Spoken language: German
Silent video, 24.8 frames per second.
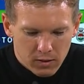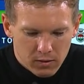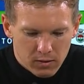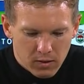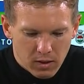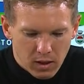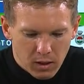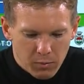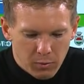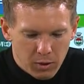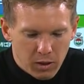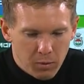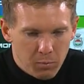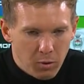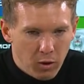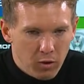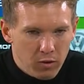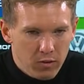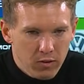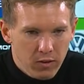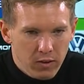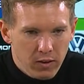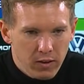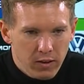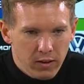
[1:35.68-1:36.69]
Dann haben wir in der
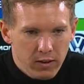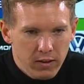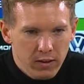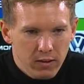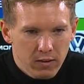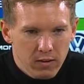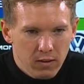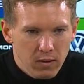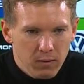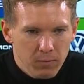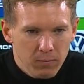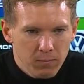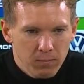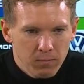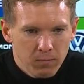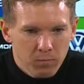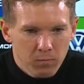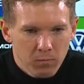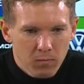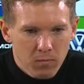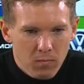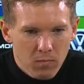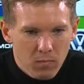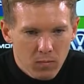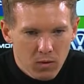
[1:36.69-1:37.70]
Pause reagiert, haben
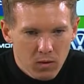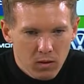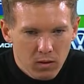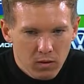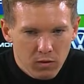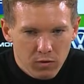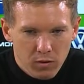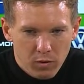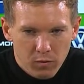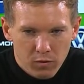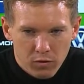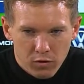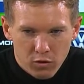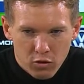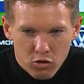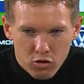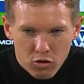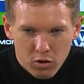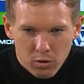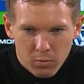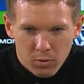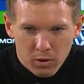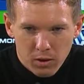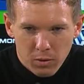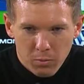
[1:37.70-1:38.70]
den fünften
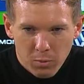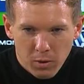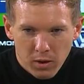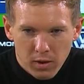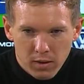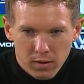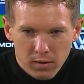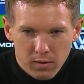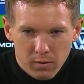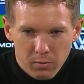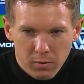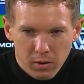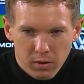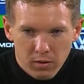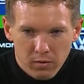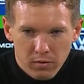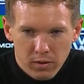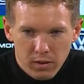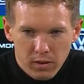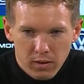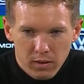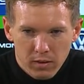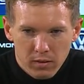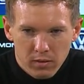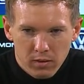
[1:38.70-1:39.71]
Stürmer gebracht, mehr oder
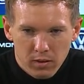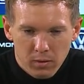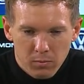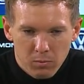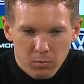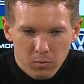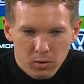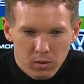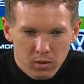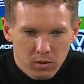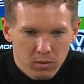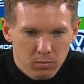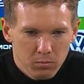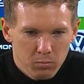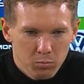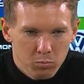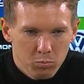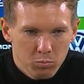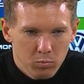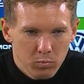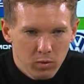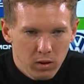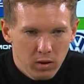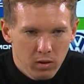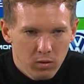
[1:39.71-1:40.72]
weniger, und haben
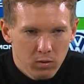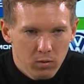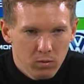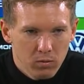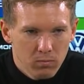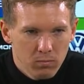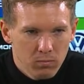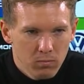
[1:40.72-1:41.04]
ähm, ja,